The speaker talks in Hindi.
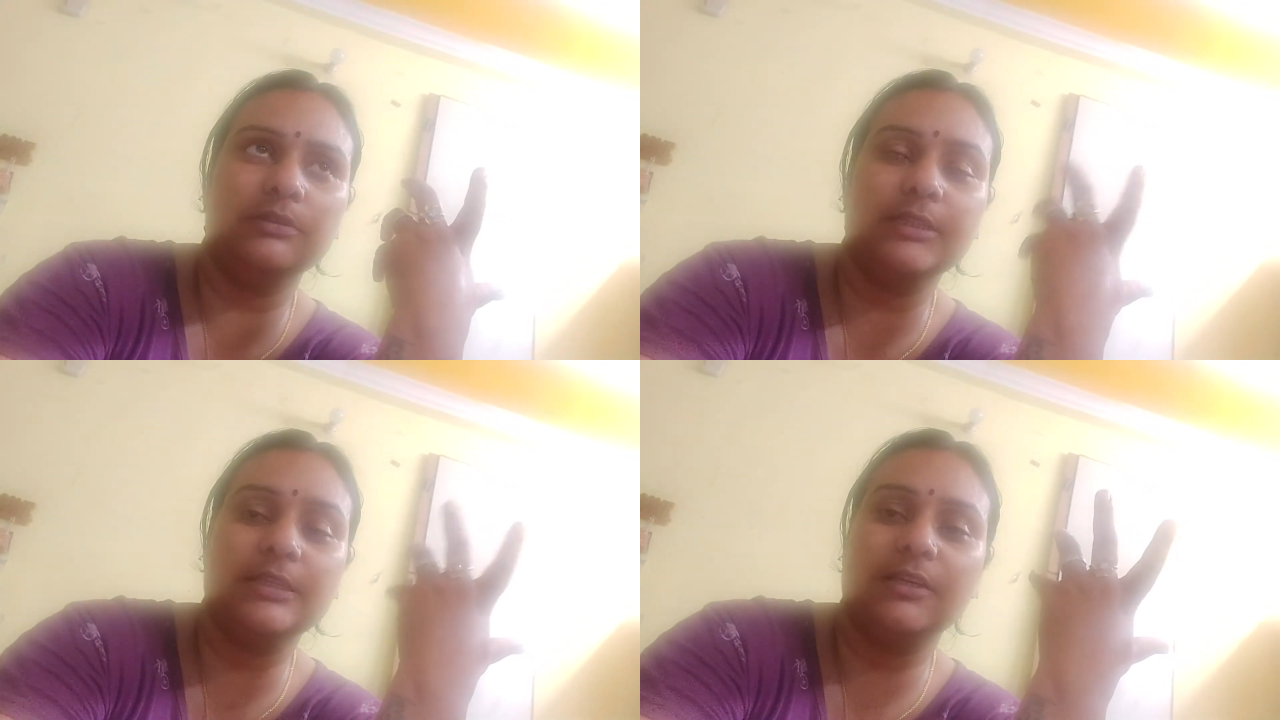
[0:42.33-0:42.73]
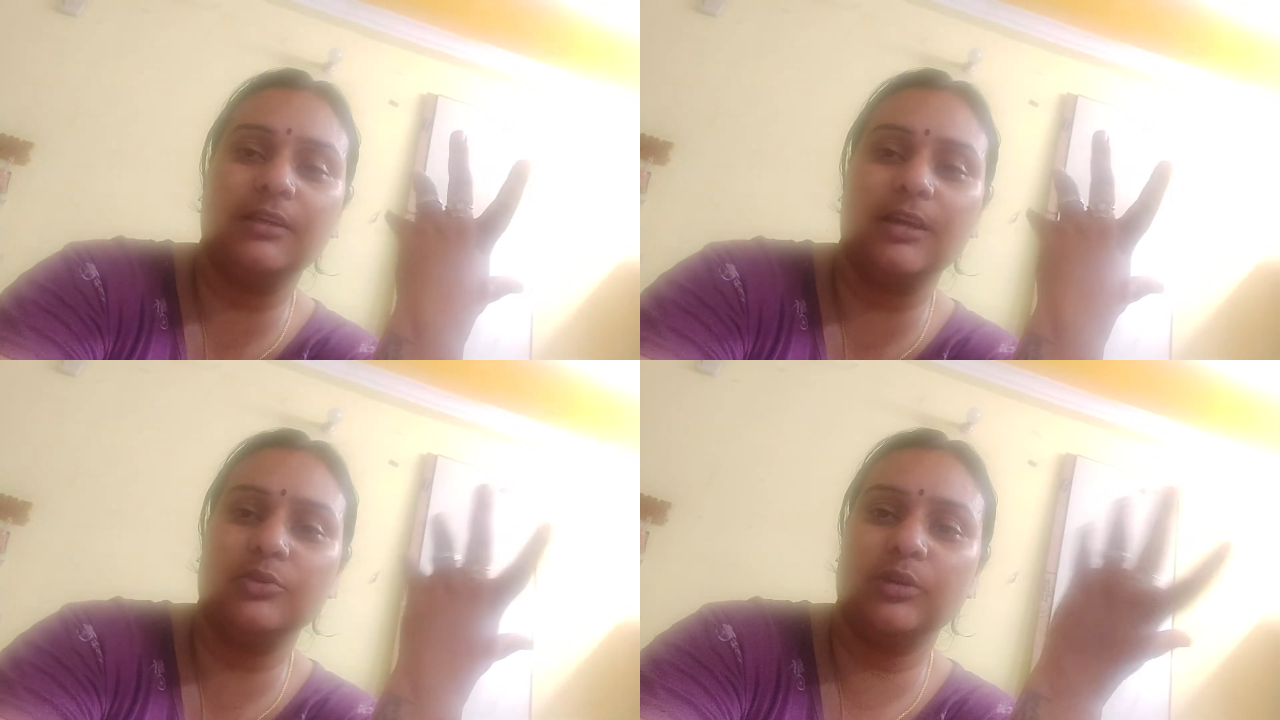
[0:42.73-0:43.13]
किचन
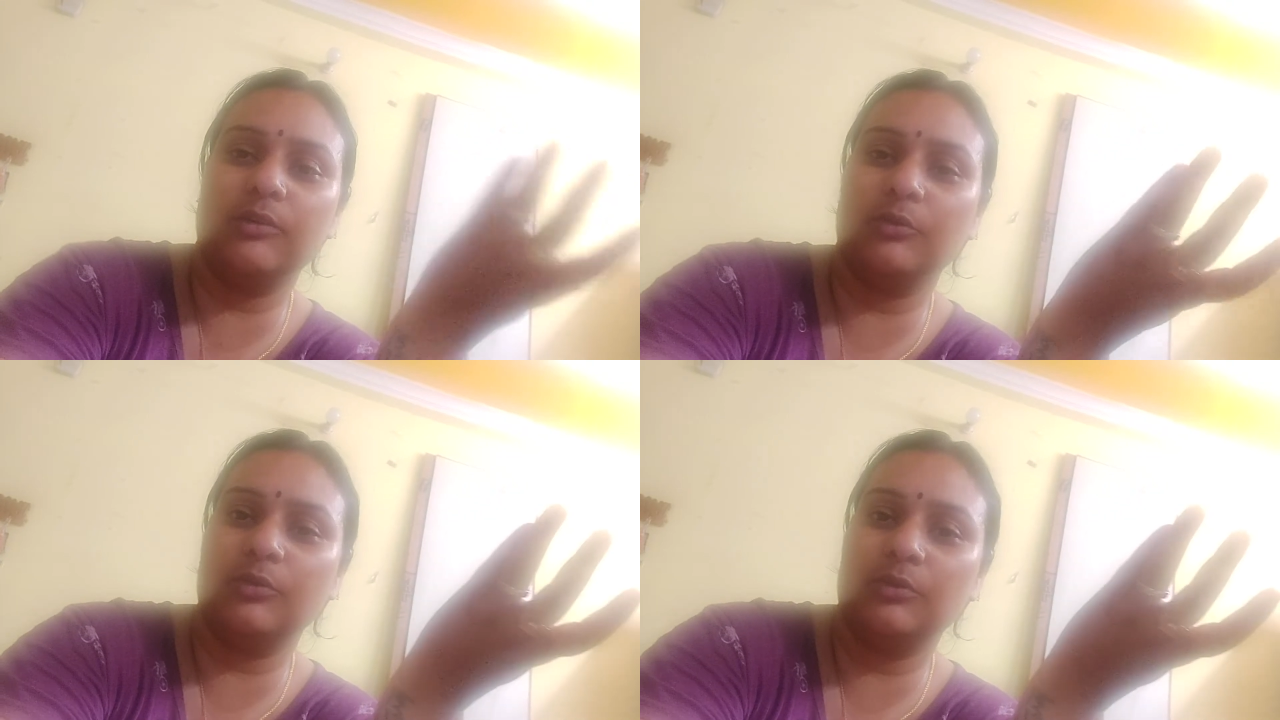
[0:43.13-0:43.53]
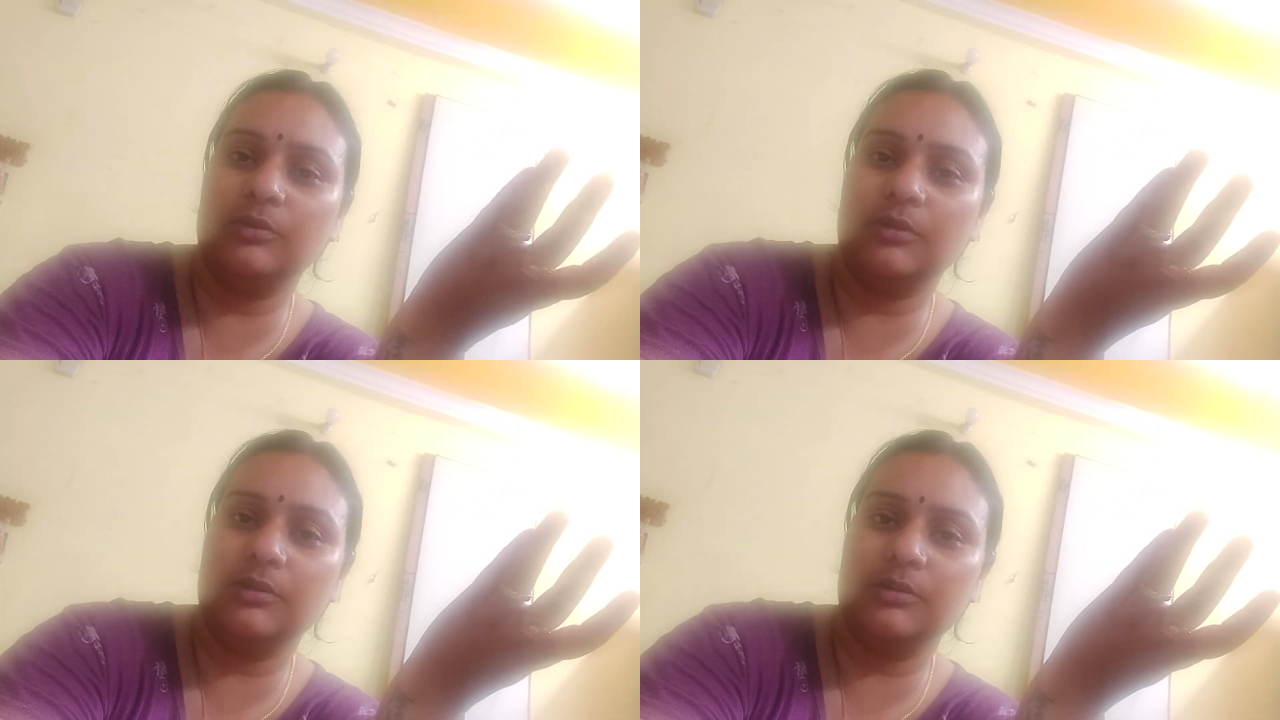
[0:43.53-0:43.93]
का जो है
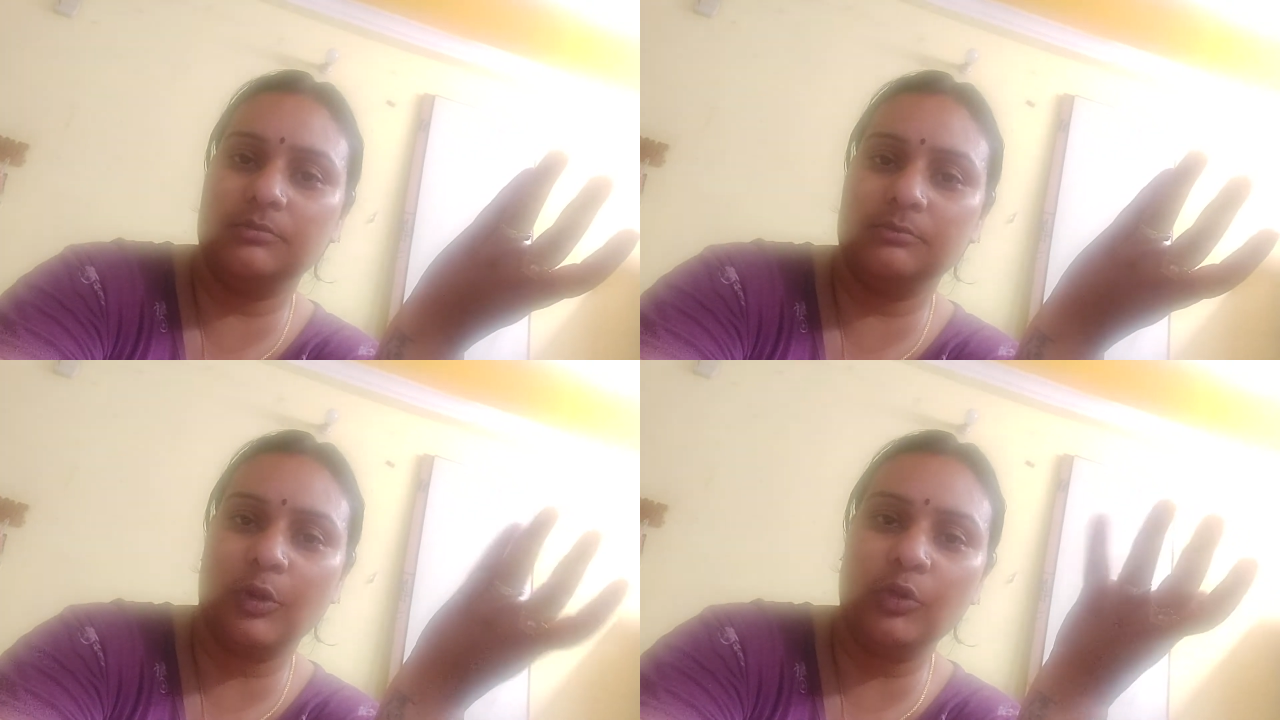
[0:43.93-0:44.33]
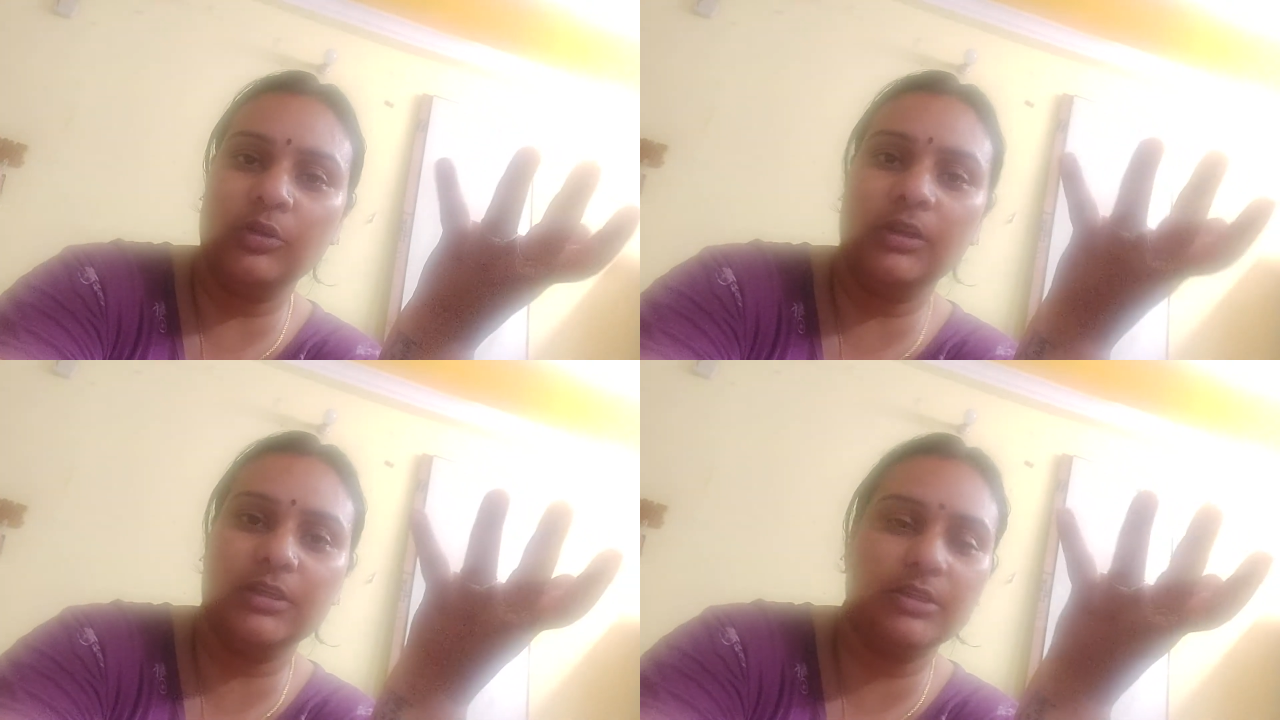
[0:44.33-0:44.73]
वो
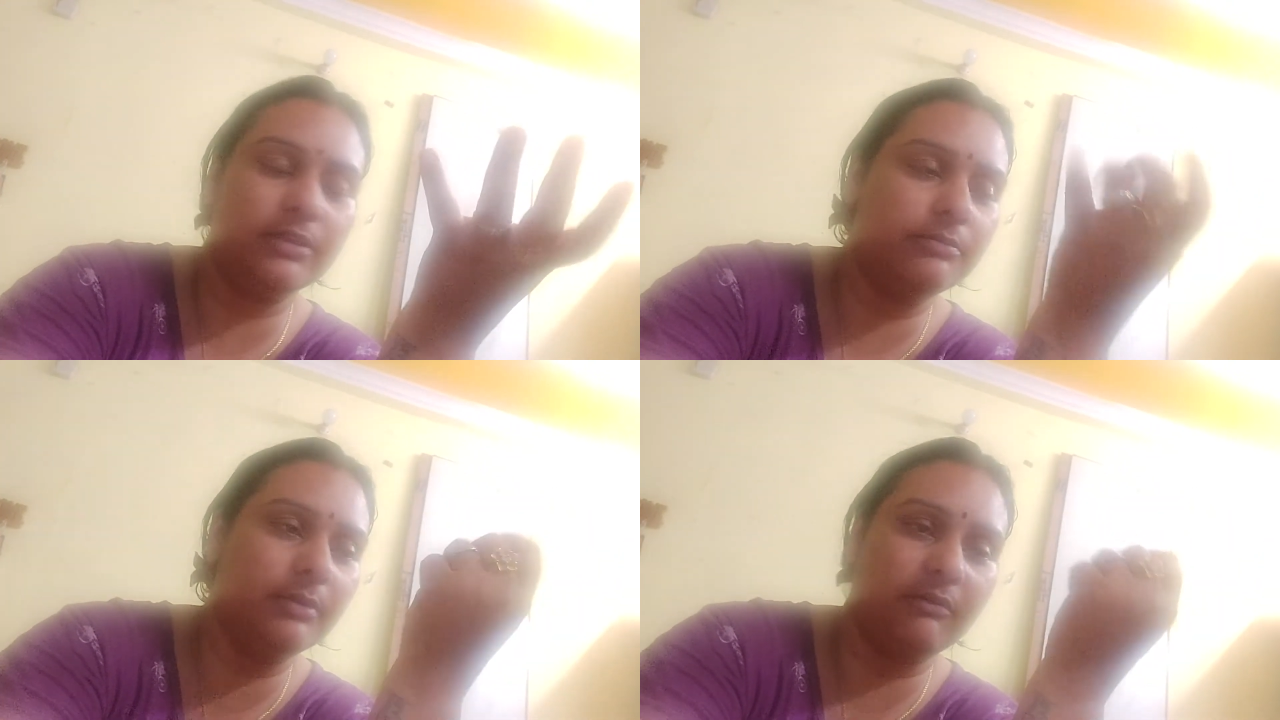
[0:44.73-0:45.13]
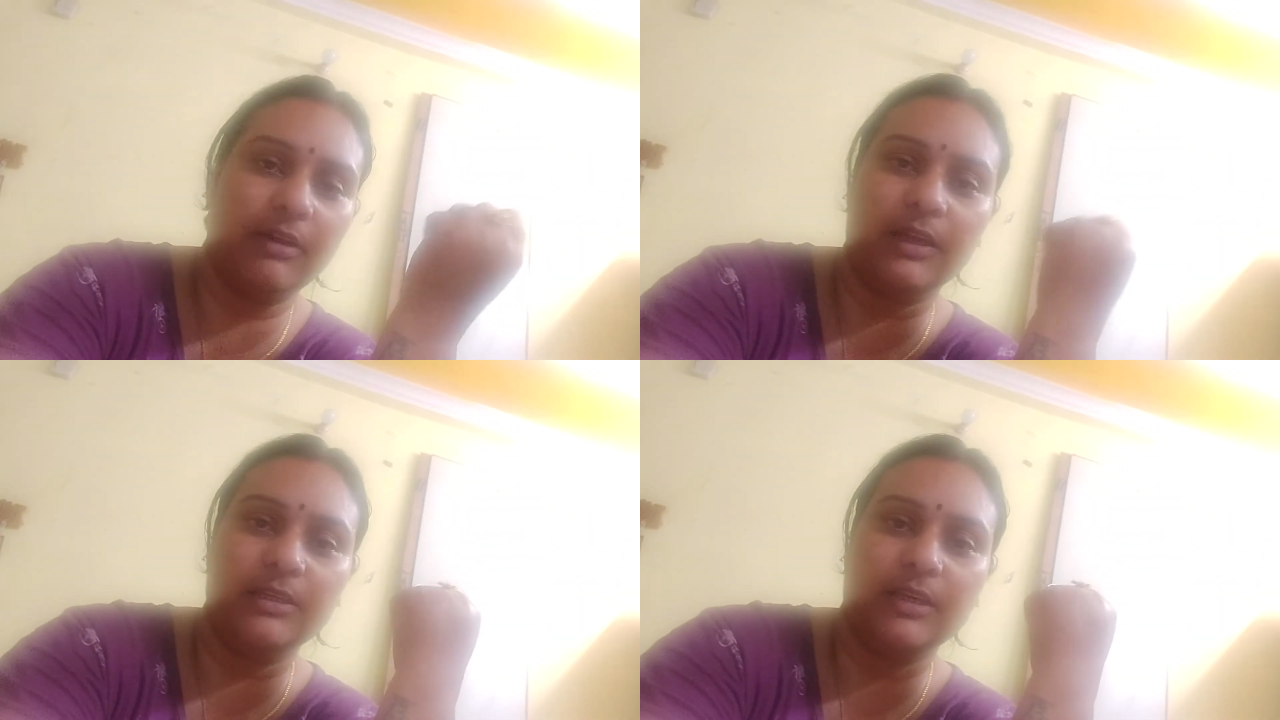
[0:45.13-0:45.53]
मॉड्यूलर किचन
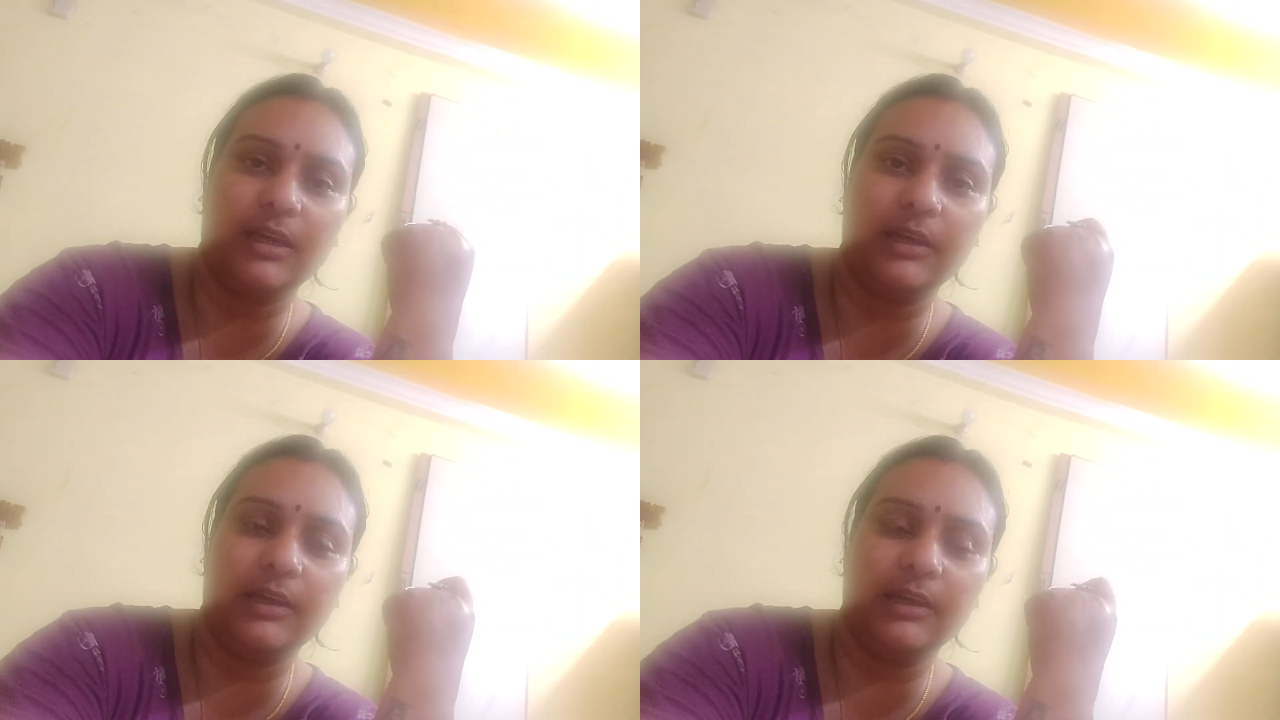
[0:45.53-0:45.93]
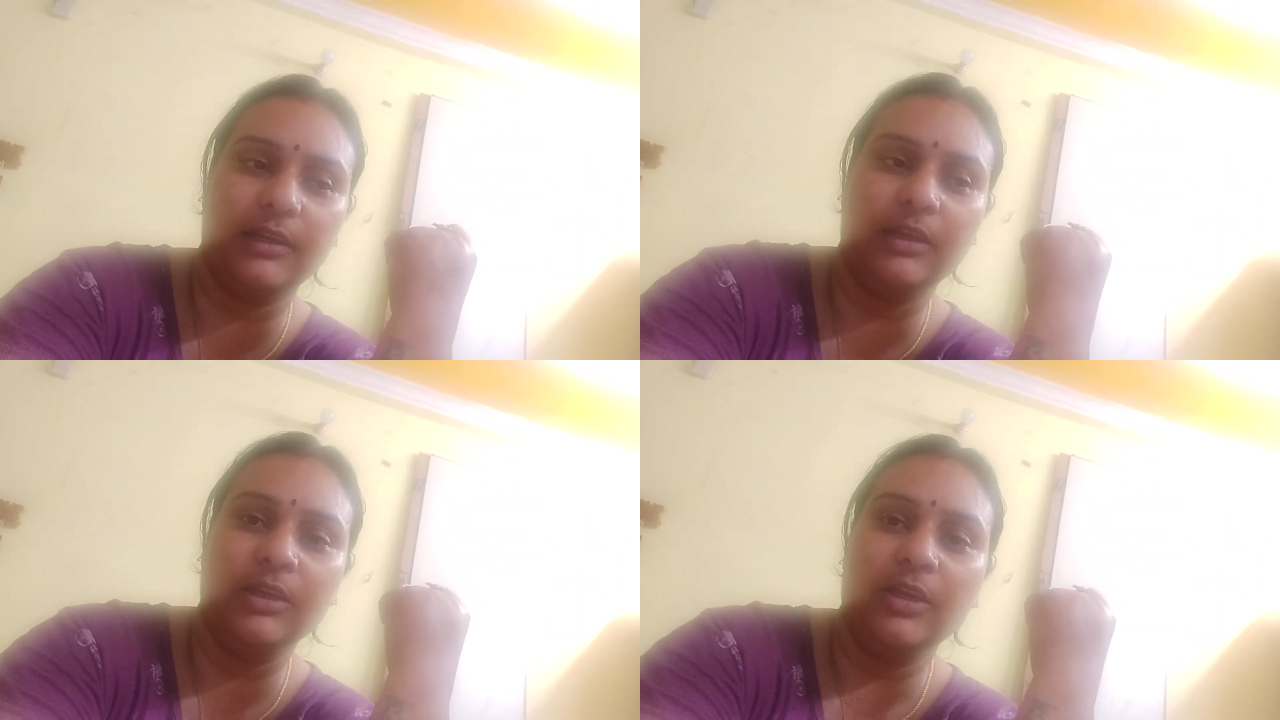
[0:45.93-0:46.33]
बनवाने जा रहे हैं